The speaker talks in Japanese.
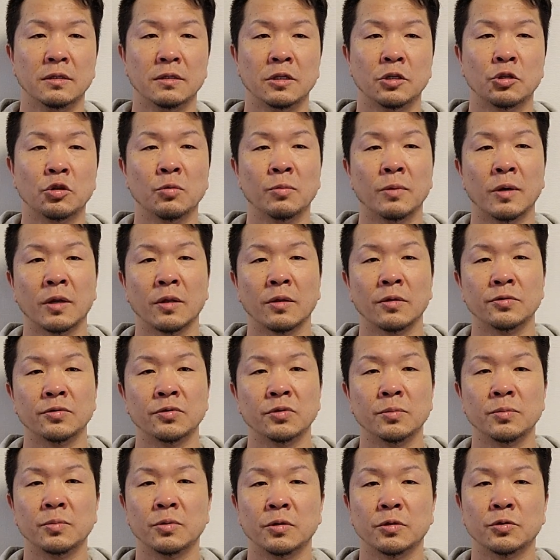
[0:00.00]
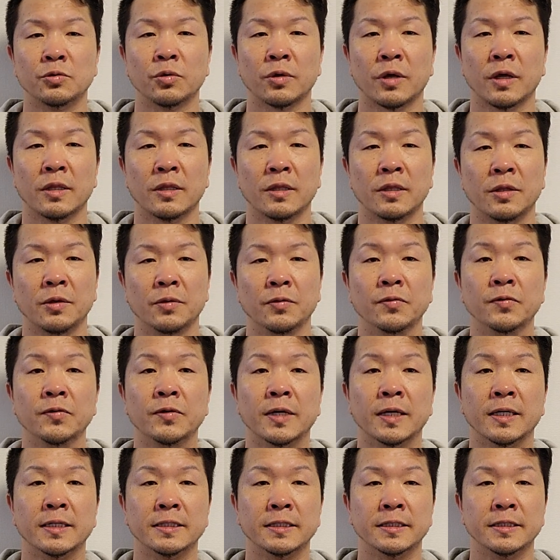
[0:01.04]
寝泊まりの準備をしとけっていう
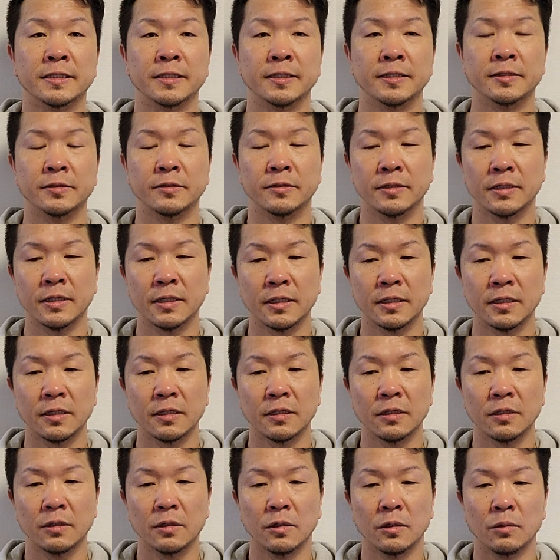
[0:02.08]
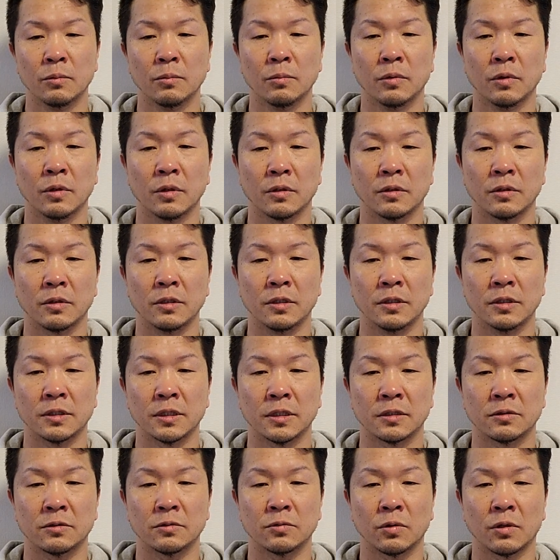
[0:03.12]
感じでですね、まあ T
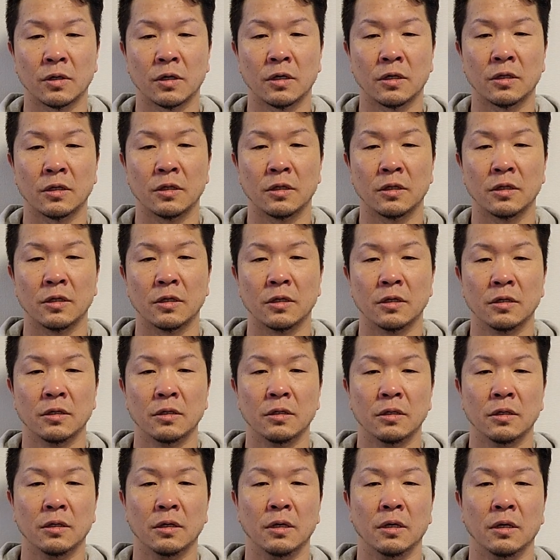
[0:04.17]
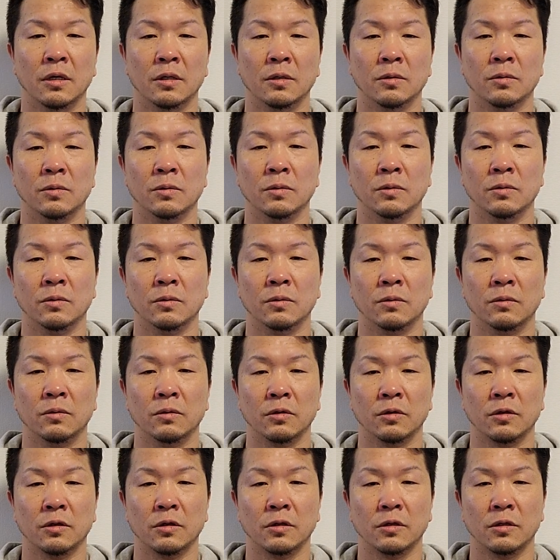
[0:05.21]
シャツとか、あ
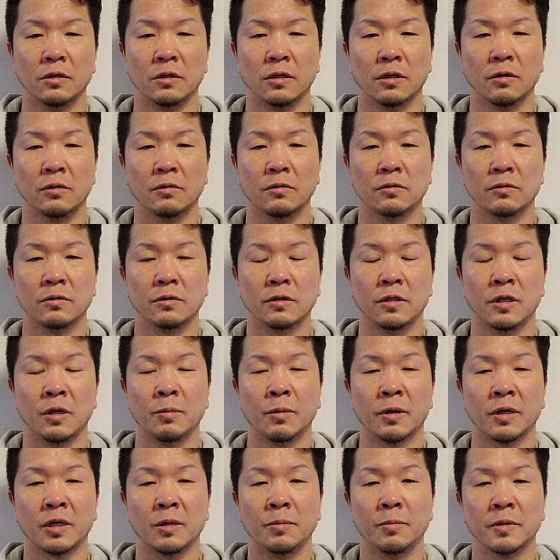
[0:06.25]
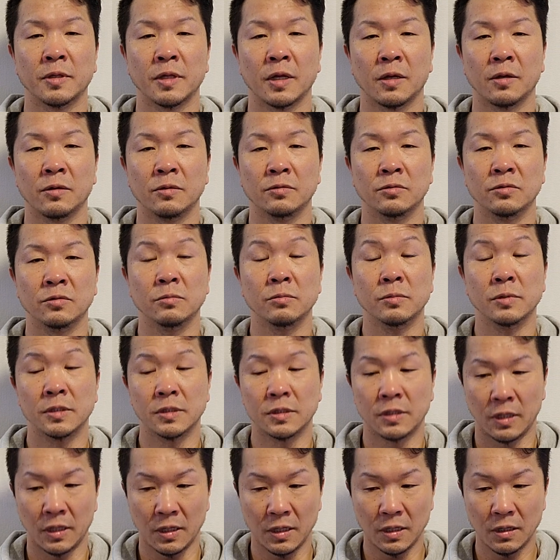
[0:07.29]
の、寝巻きみたいに準備
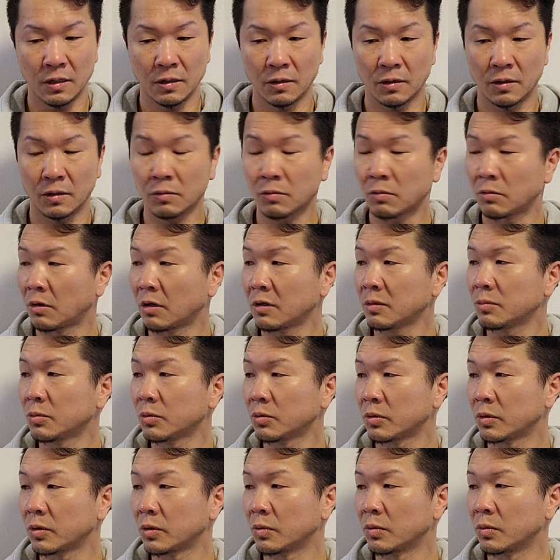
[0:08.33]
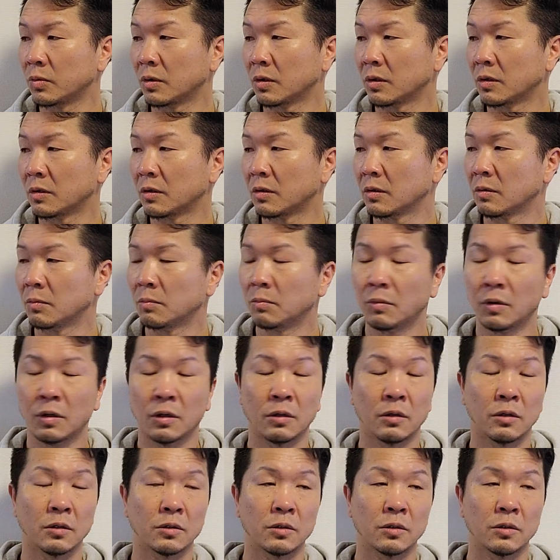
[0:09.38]
して、あと何持っていこうかな。まあ、